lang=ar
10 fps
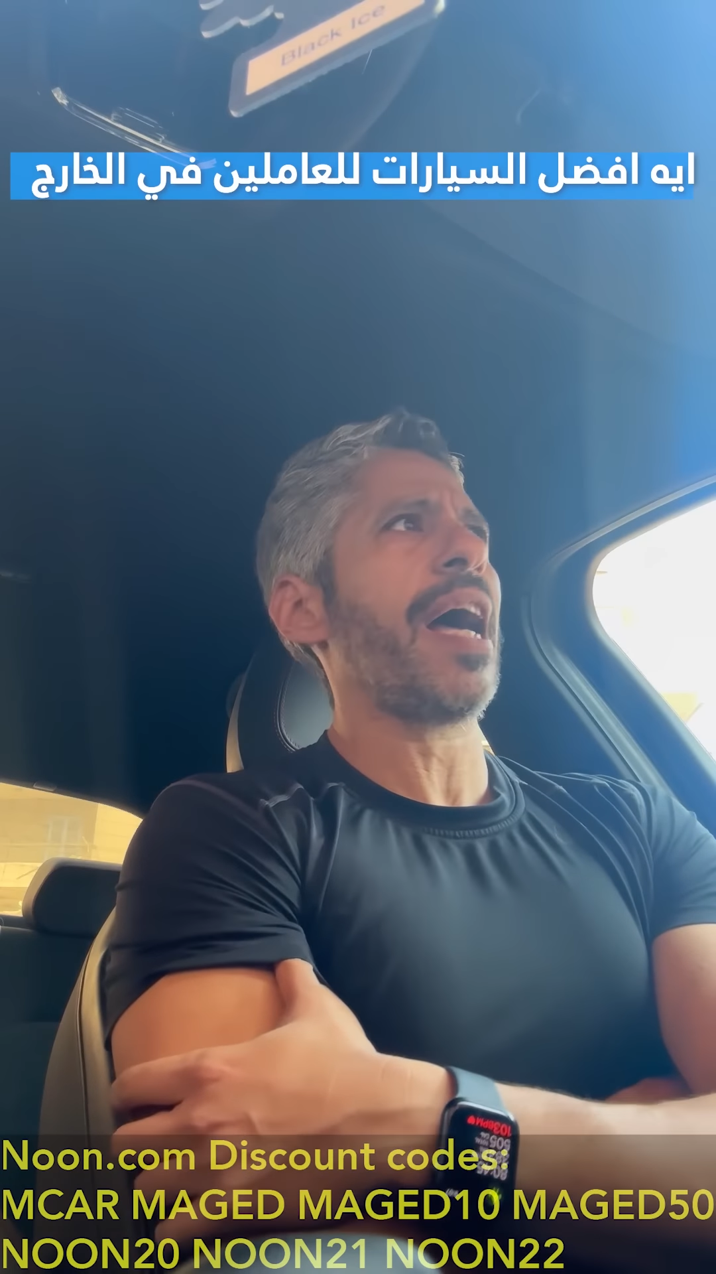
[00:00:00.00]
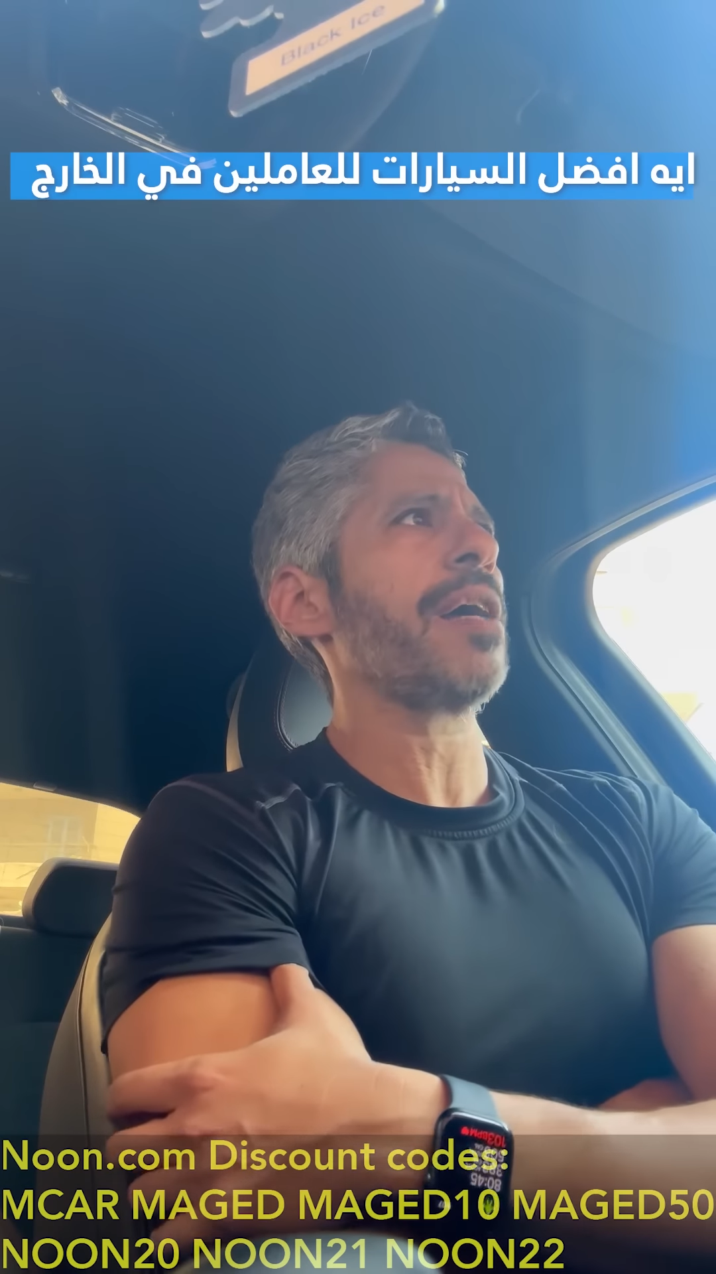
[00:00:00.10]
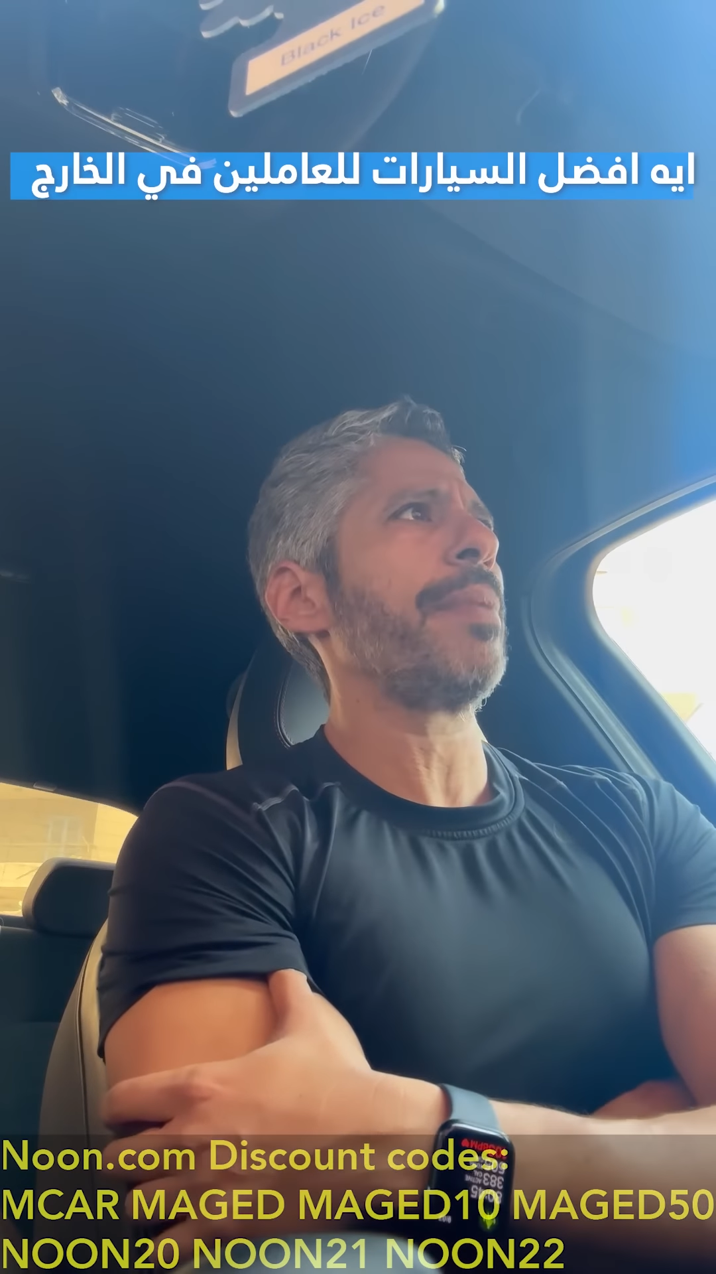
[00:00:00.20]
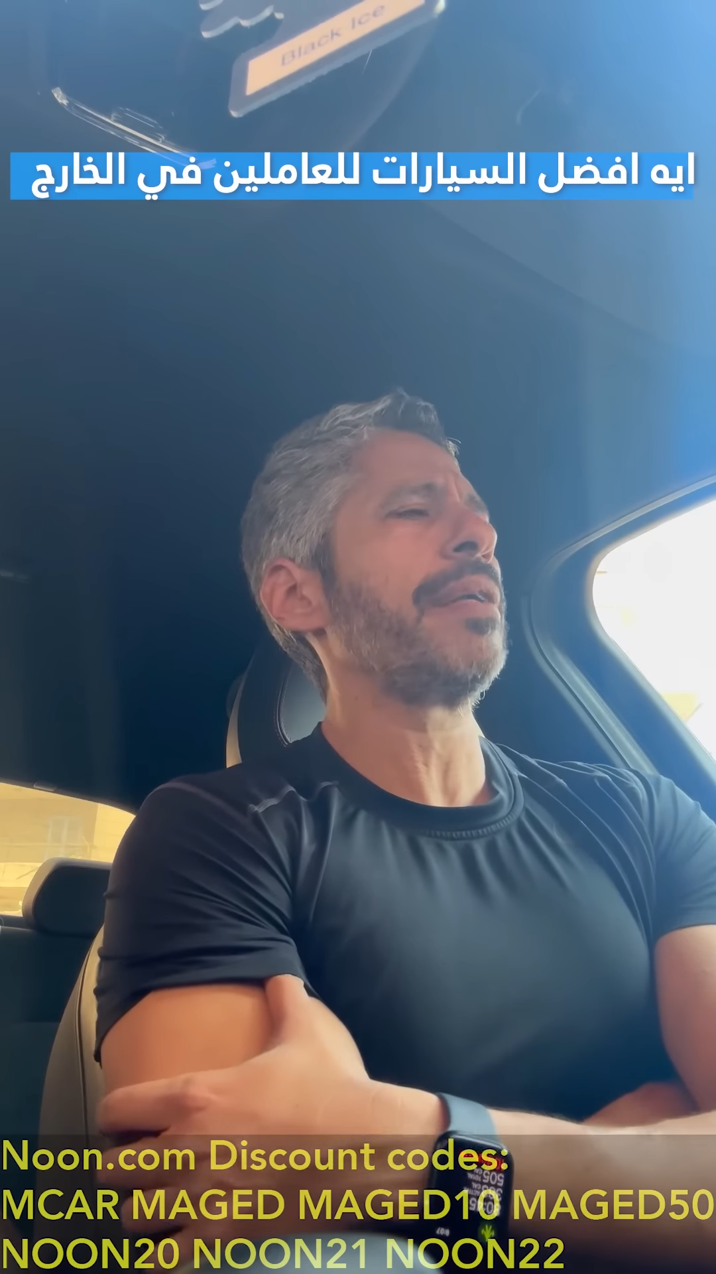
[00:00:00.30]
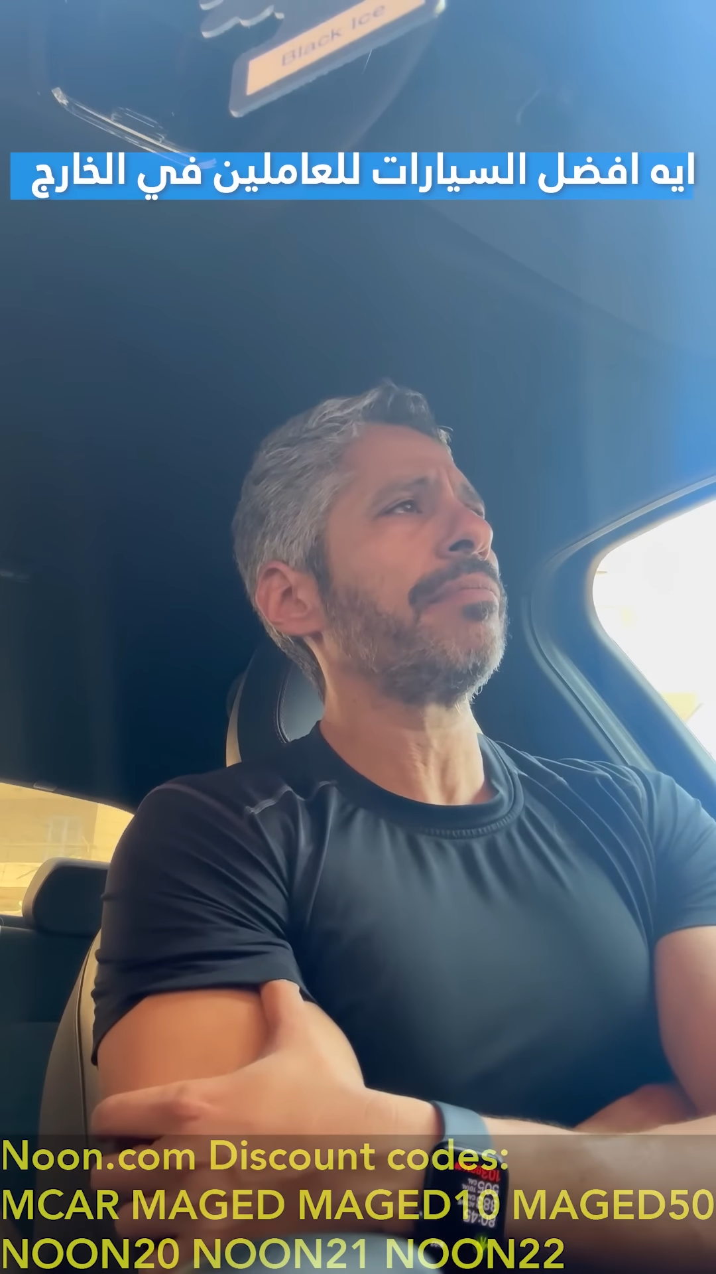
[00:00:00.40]

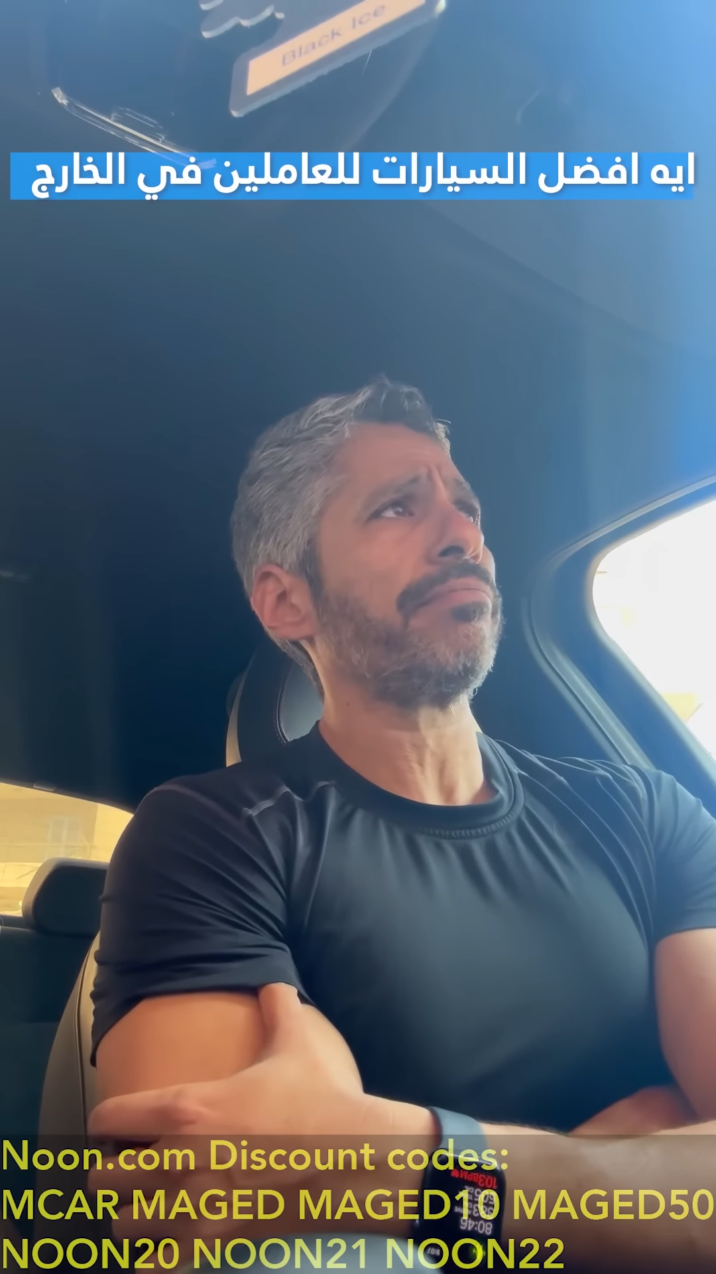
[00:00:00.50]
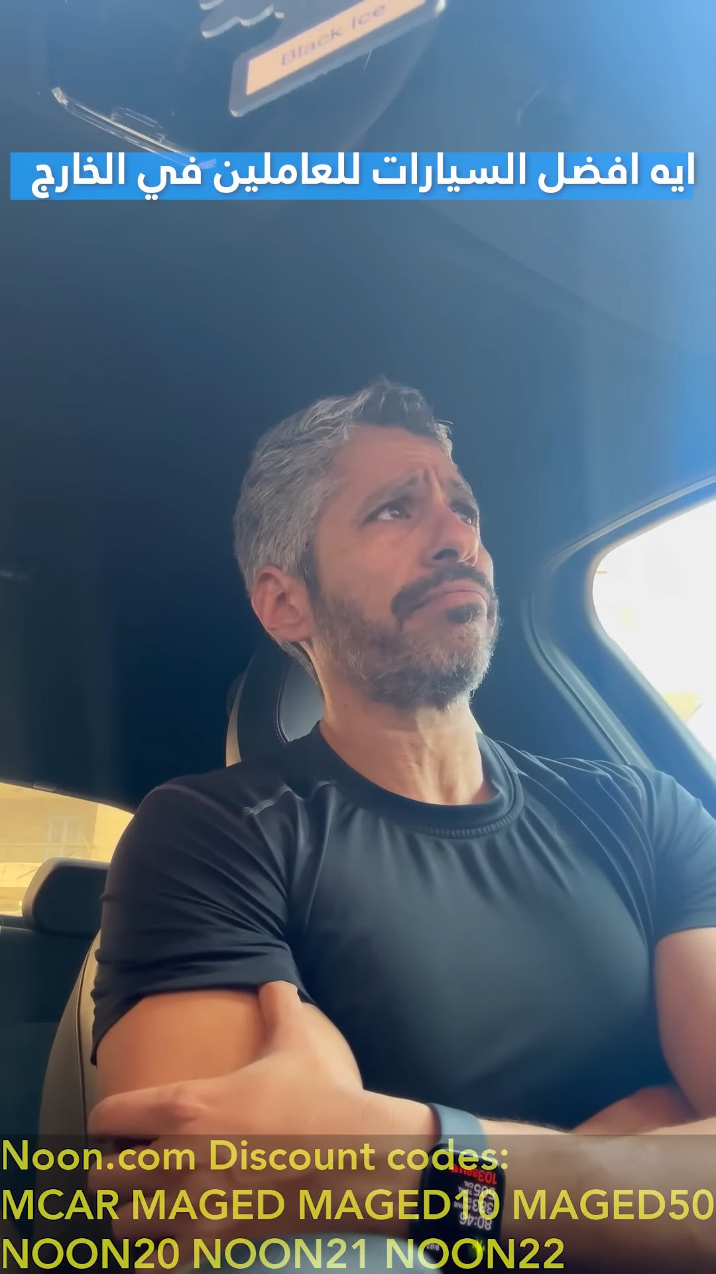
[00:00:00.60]
حجما